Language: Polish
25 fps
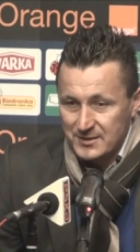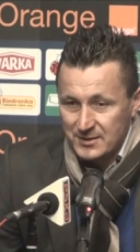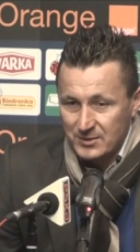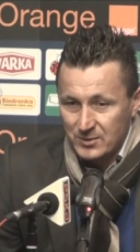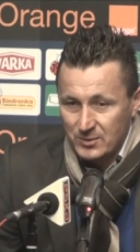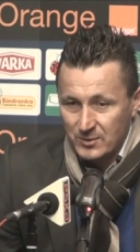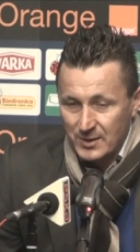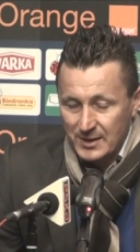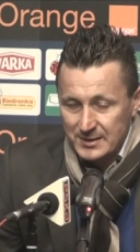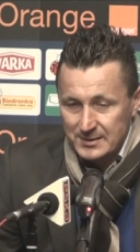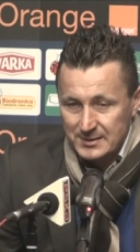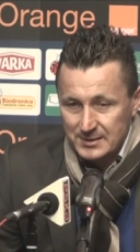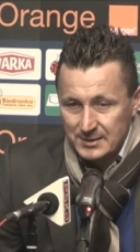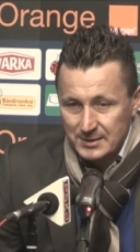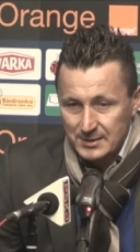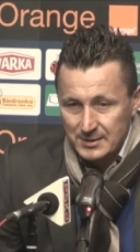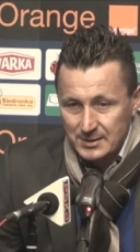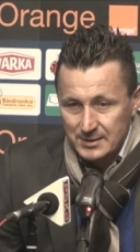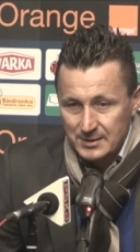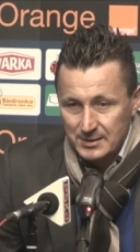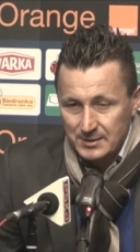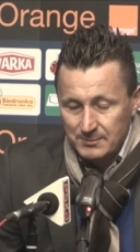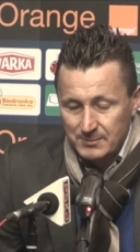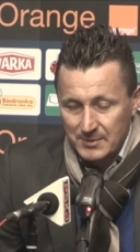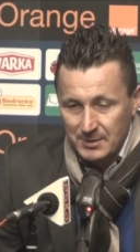sytuacje.
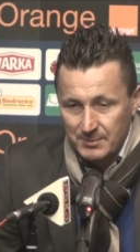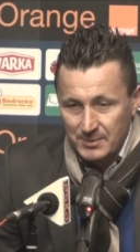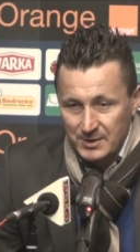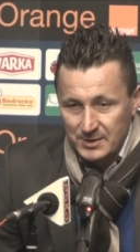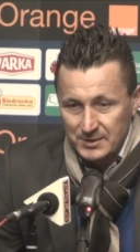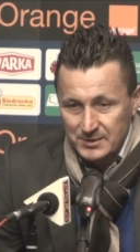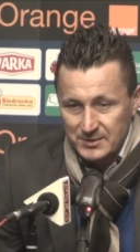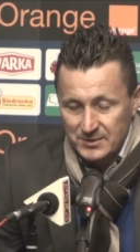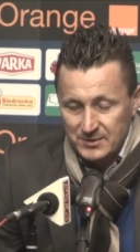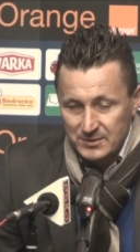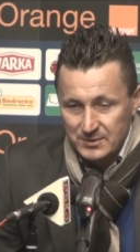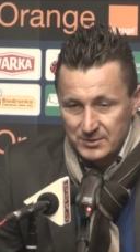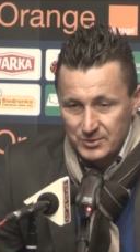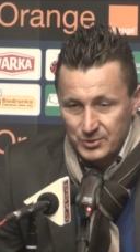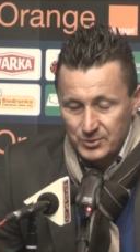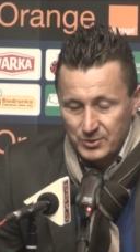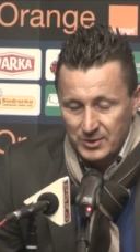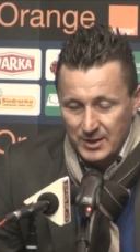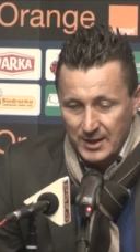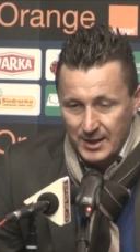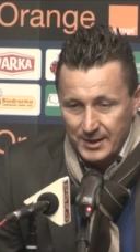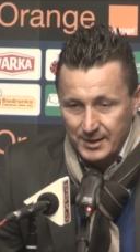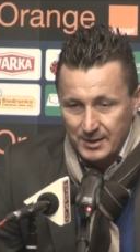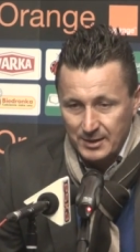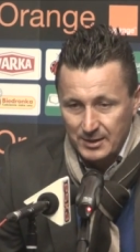Mamy rzut
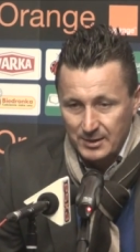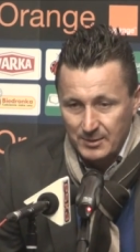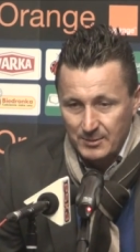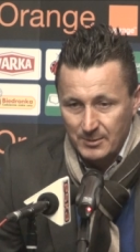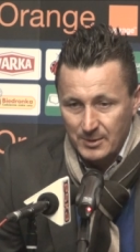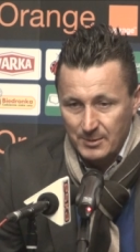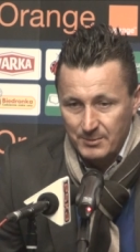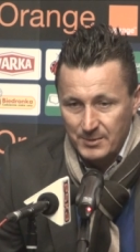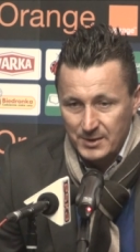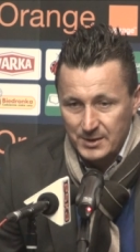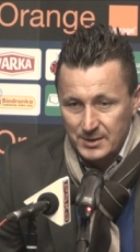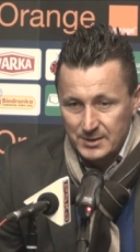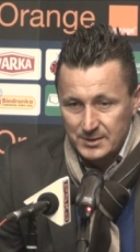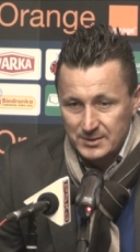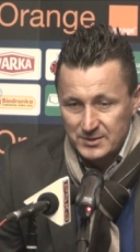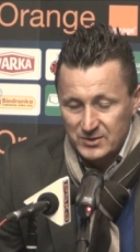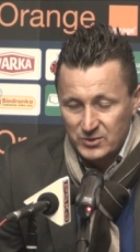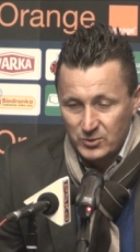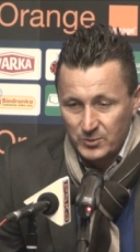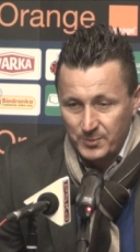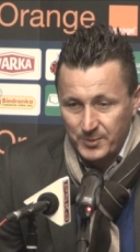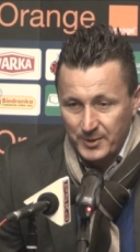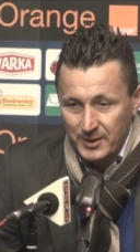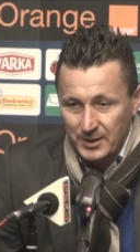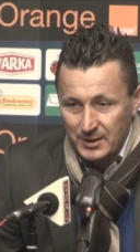karny, mamy
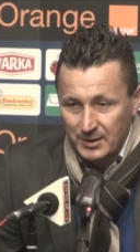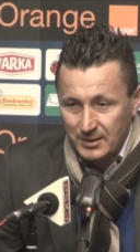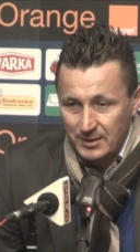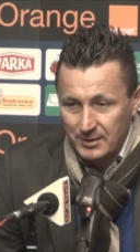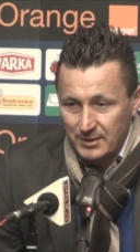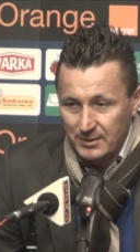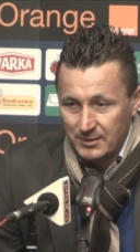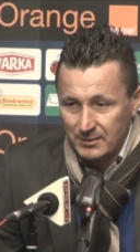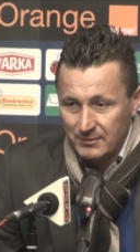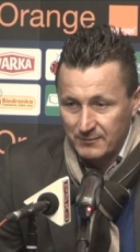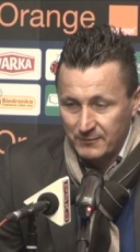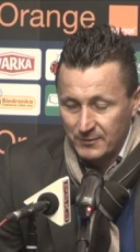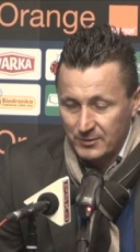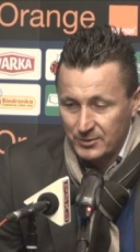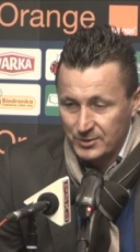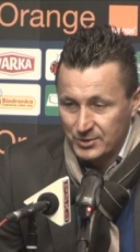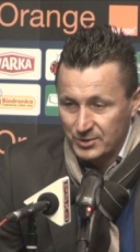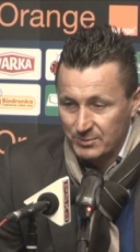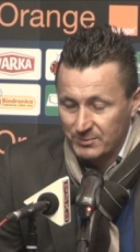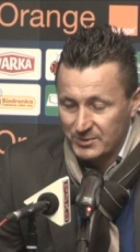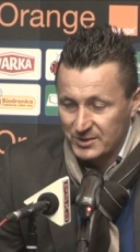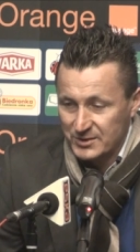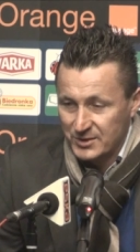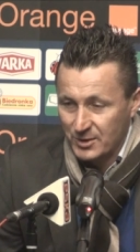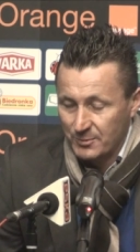słupek,
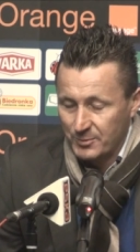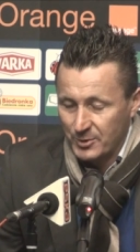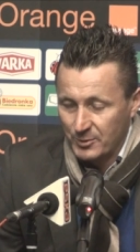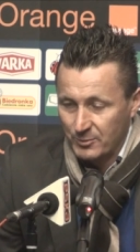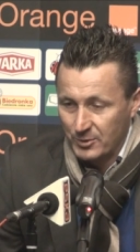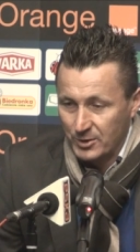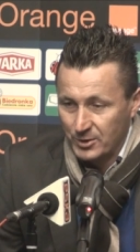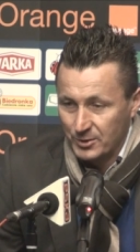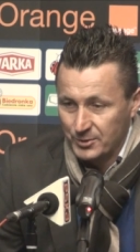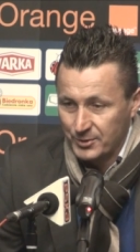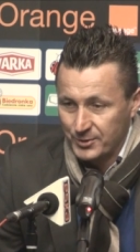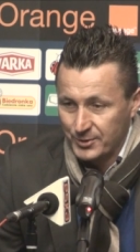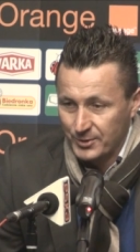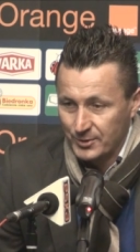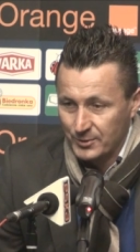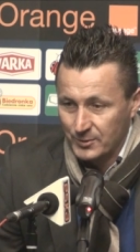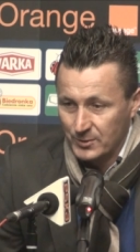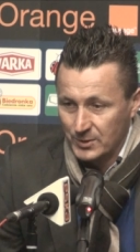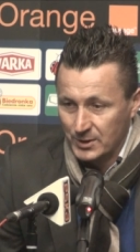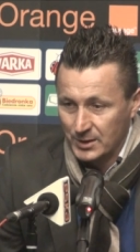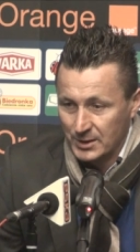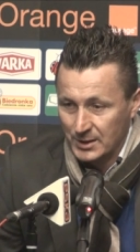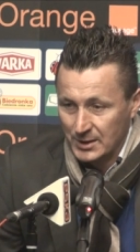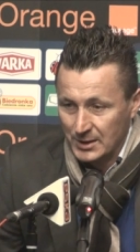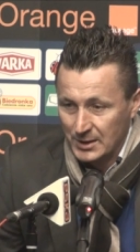wychodzimy z dobrą kontrą.
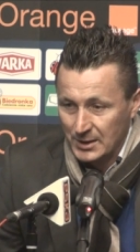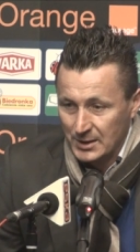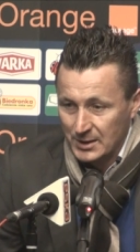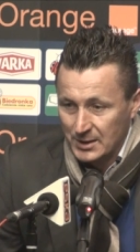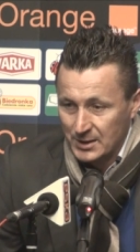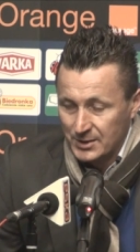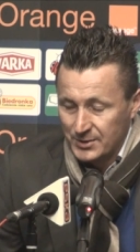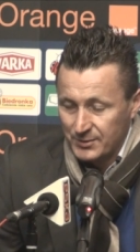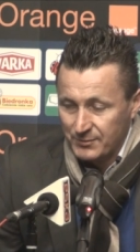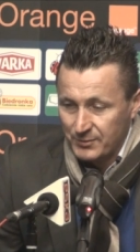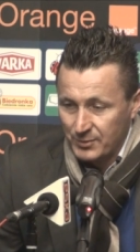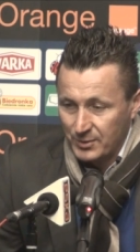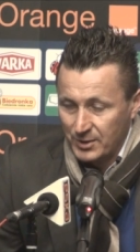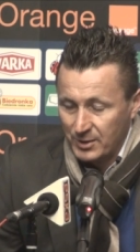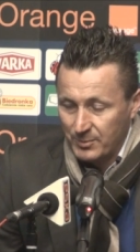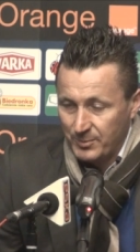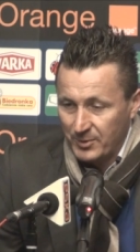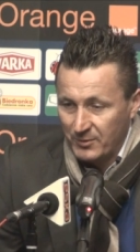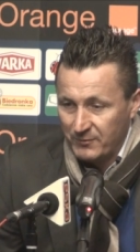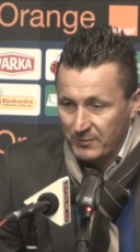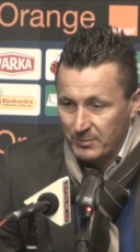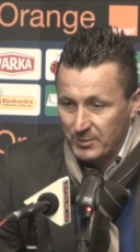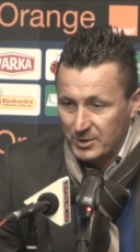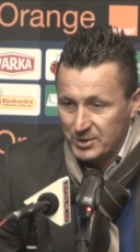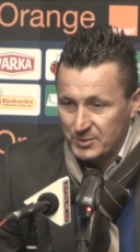W drugiej
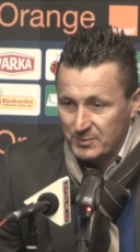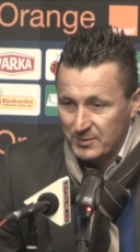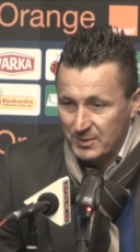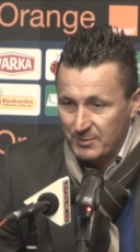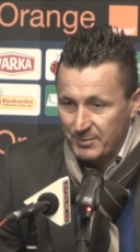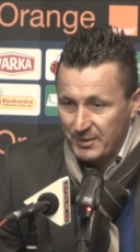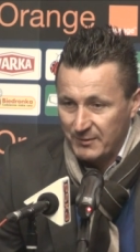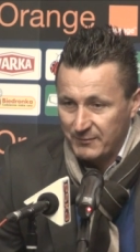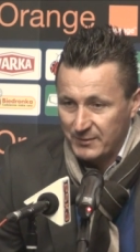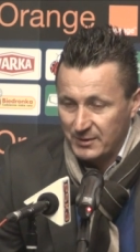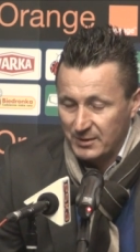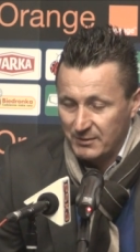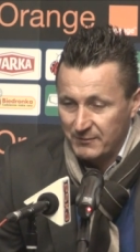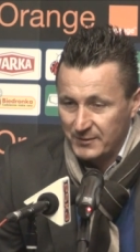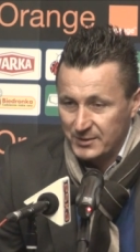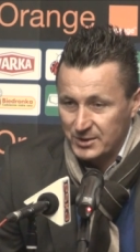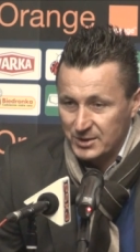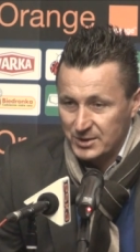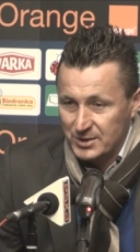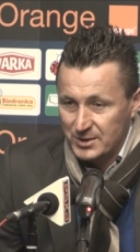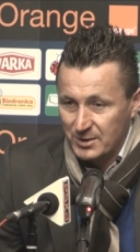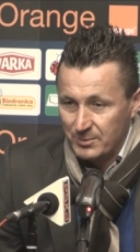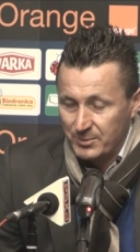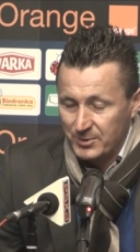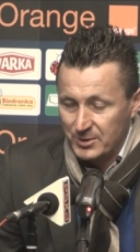połowie mieliśmy naprawdę
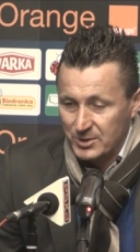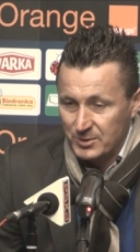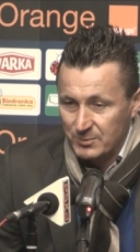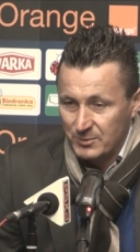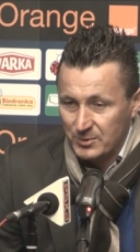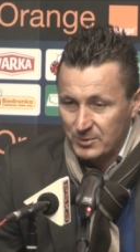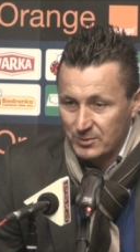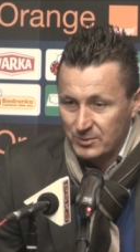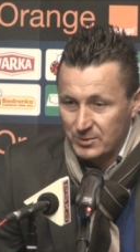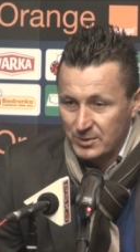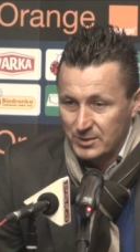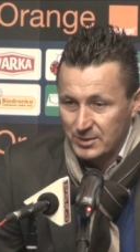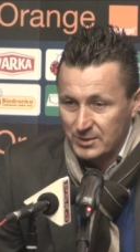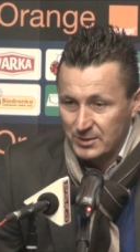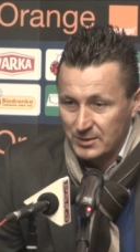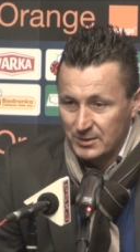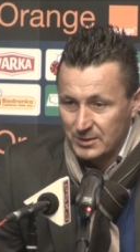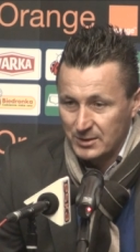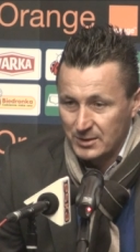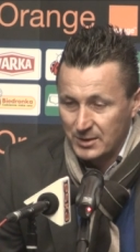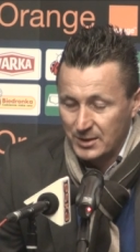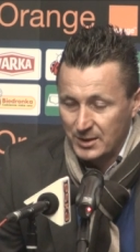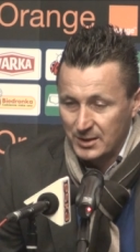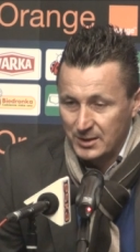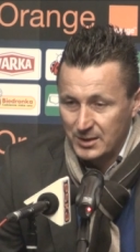25 minut y,
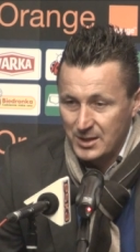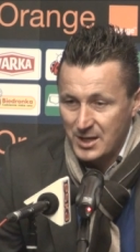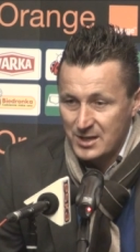gry